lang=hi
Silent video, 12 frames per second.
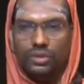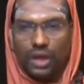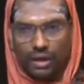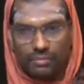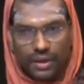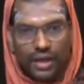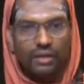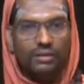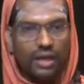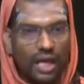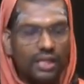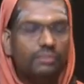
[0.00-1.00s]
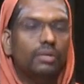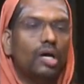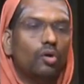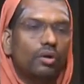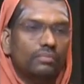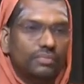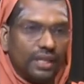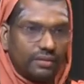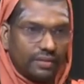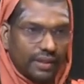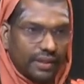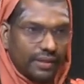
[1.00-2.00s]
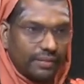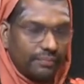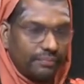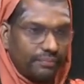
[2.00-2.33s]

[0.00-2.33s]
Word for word: धर्म के अंतरात्मा को हम देखते हैं